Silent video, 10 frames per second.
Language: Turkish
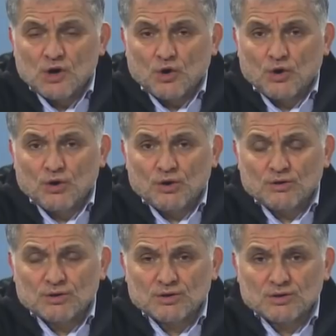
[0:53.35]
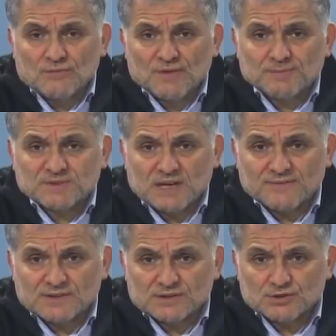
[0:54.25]
O e, web
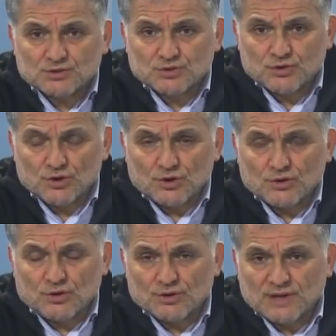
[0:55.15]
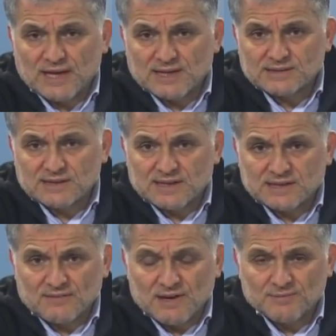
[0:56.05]
sayfası sürüyor, orada yazılar
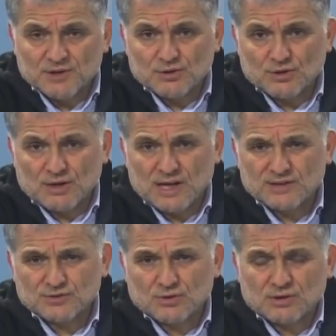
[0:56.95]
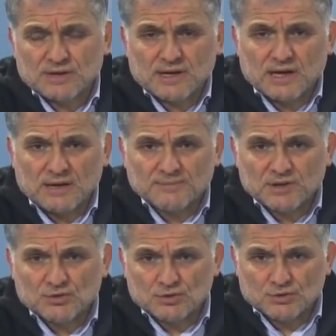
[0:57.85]
devam ediyor. En son olarak
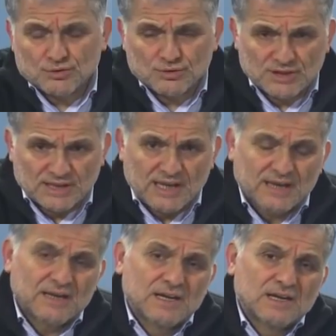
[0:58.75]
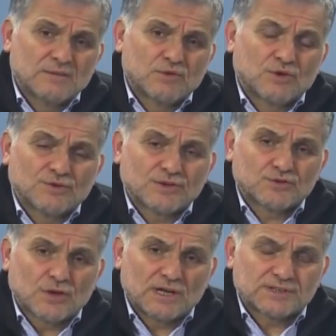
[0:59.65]
Ahmet Kuru yine bu konuda
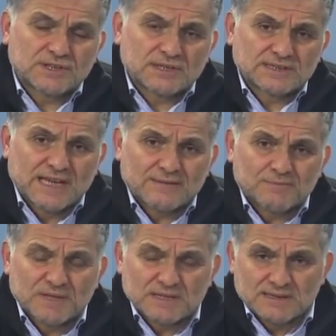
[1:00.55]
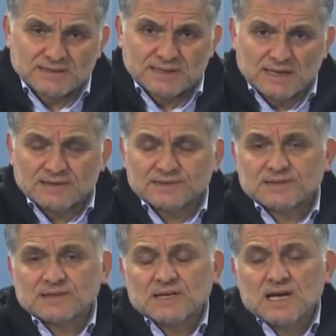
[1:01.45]
çok açık, net bir yazı
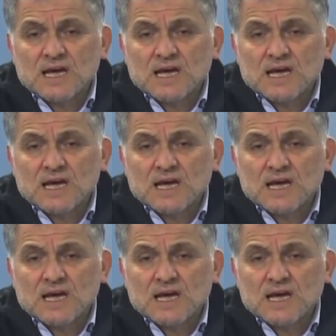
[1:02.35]
yazdı.